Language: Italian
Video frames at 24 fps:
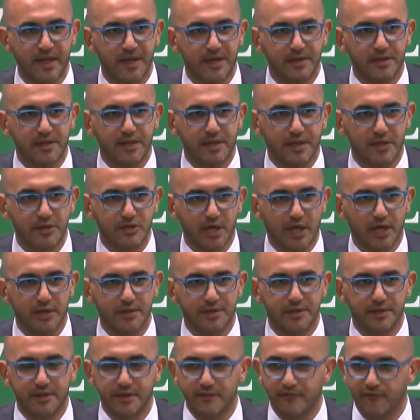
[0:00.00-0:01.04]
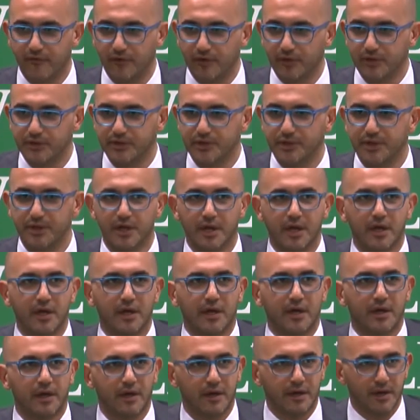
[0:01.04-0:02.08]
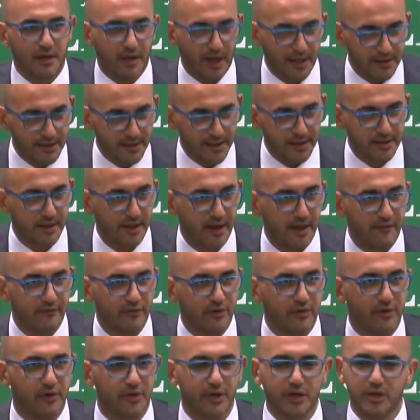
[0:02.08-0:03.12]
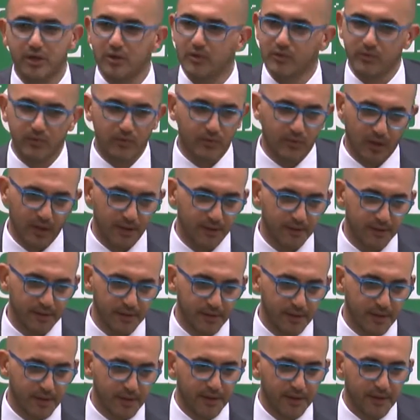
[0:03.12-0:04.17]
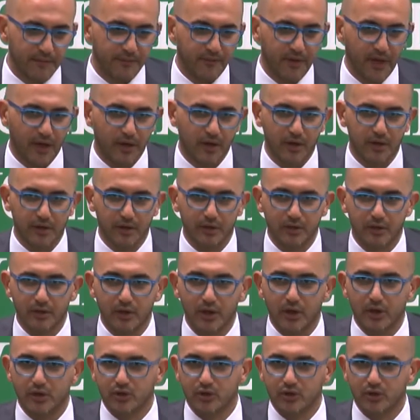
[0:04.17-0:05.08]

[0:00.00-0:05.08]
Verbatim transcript: Dirigenti, tifosi, uh, addetti ai lavori, chiunque d'accordo?